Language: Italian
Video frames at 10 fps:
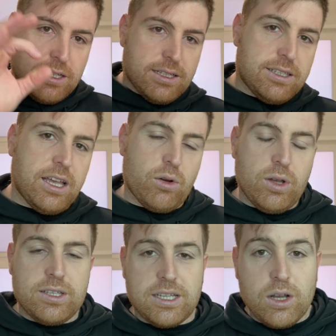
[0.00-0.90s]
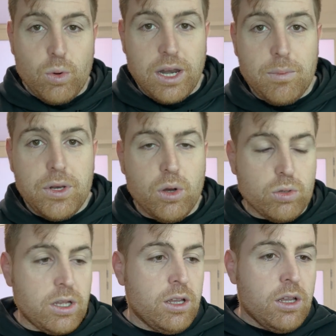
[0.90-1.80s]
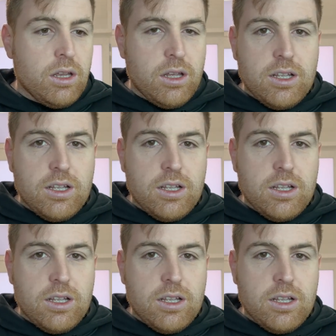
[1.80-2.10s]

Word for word: 0 è stata quella pilota